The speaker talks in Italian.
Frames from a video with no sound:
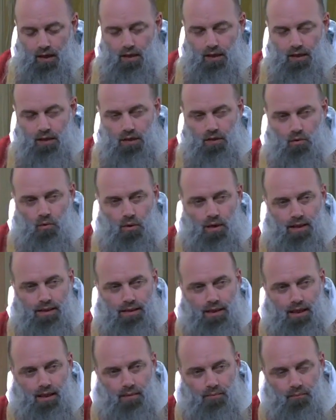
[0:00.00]
In quel
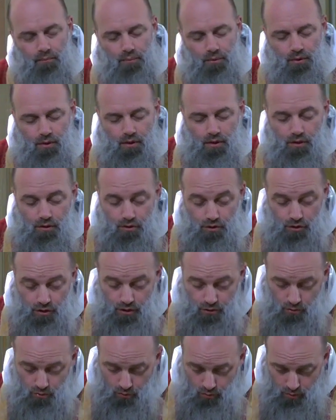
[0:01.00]
tempo
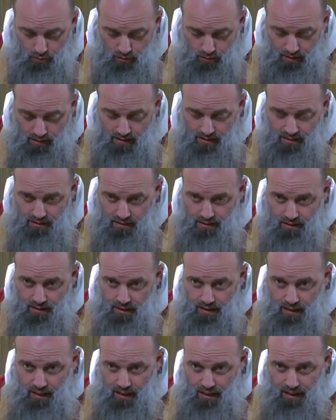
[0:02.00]
Gesù
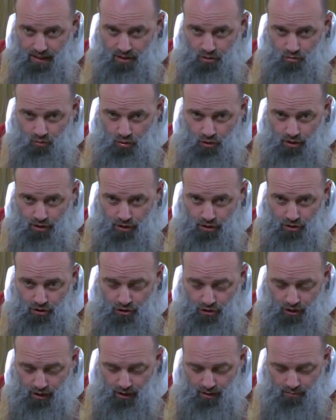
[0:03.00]
disse ai suoi
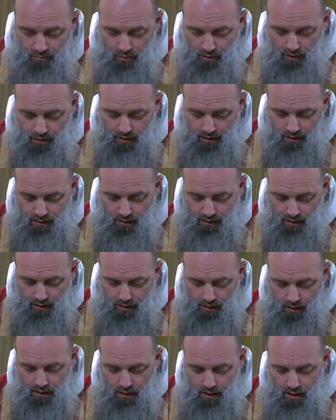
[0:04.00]
discepoli,
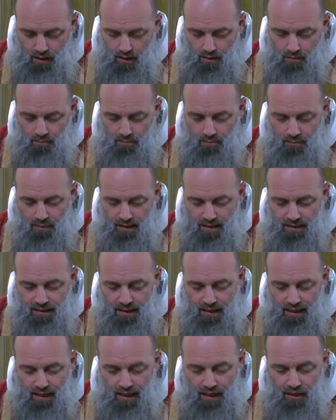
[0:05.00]

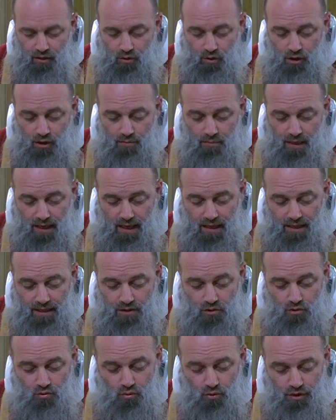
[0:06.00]
metteranno le mani
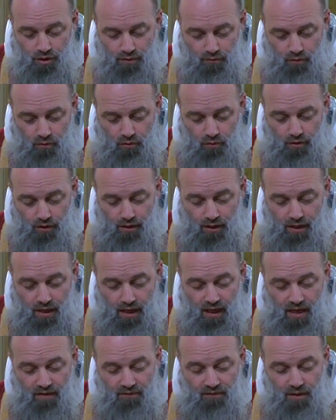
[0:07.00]
su di voi
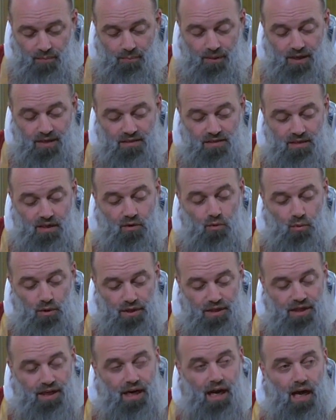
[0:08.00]
e vi
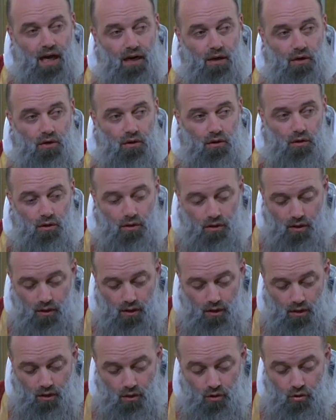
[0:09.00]
perseguiteranno,
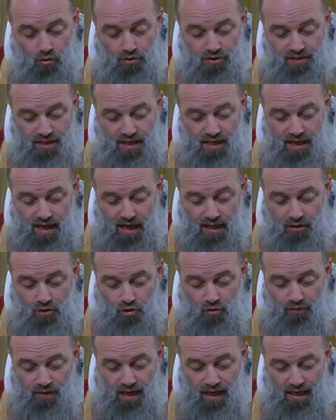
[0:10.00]

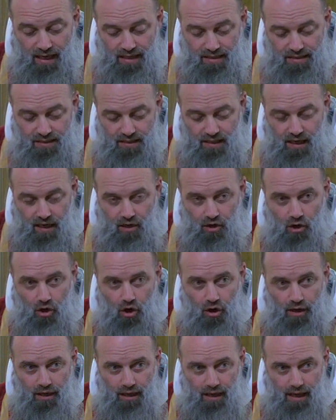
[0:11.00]
consegnandovi alle
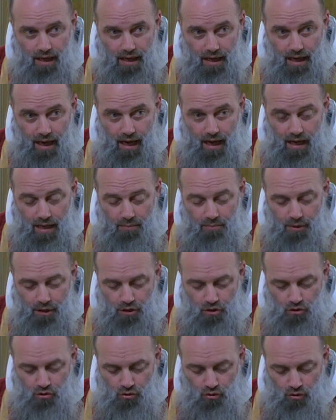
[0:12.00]
sinagoghe e alle
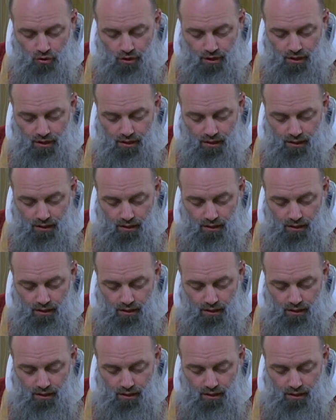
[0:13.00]
prigioni,